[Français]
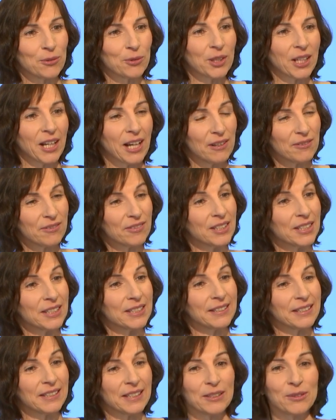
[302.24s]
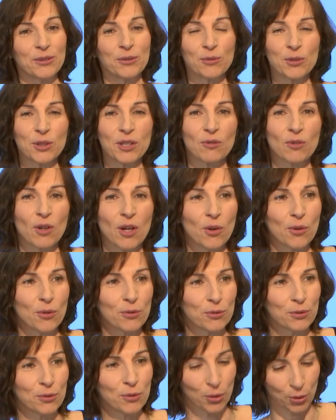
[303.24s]
On est ravis, Étienne, de vous avoir
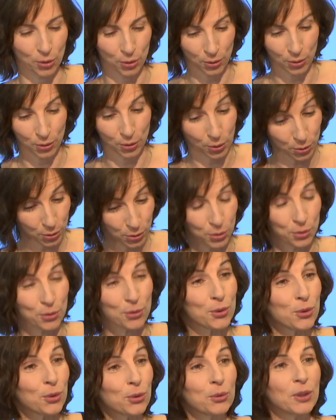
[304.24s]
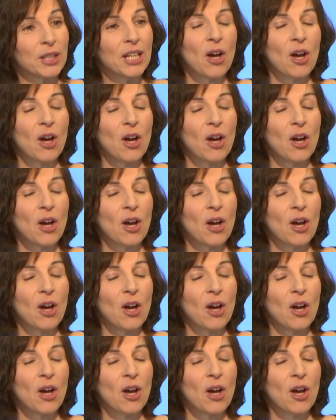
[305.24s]
reçu aujourd'hui.